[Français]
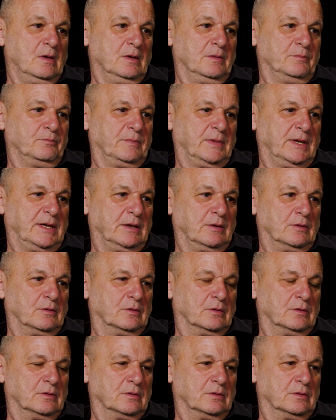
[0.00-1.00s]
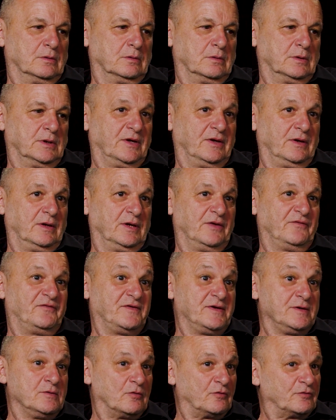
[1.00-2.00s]
mais euh, il,
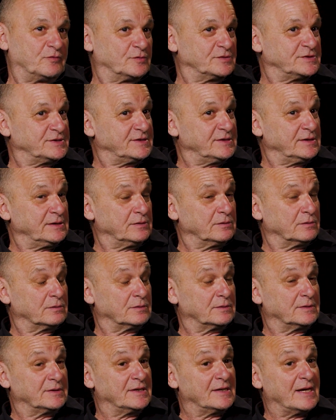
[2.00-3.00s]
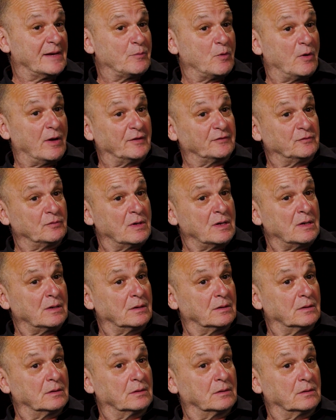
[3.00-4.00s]
finance aussi des laboratoires,
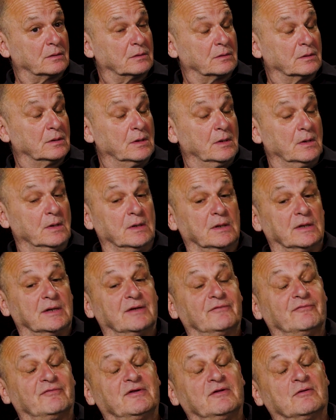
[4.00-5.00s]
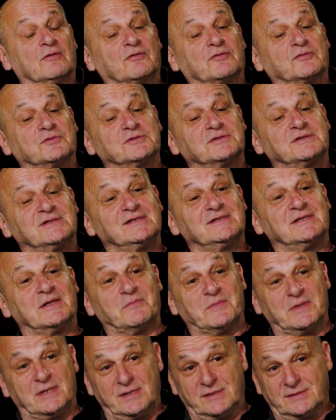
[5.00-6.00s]
il finance aussi des
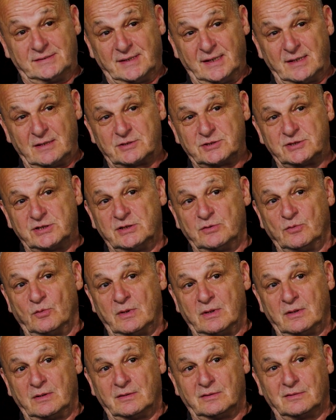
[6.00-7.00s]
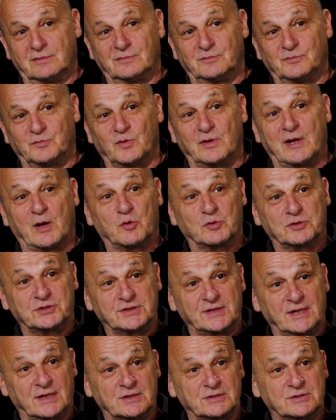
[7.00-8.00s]
militaires chinois pour la
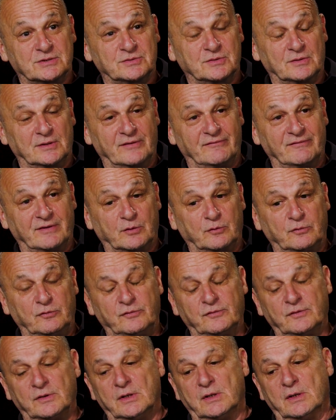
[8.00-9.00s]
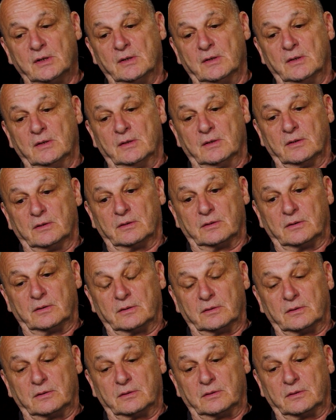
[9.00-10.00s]
recherche sur les virus.
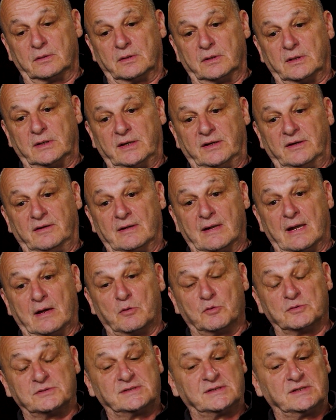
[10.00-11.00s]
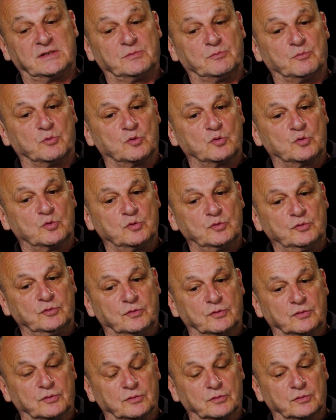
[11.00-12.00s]
Euh, il a aussi beaucoup
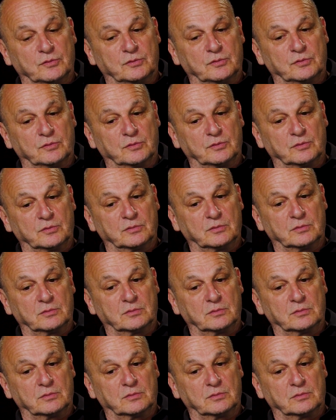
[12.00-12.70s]
de.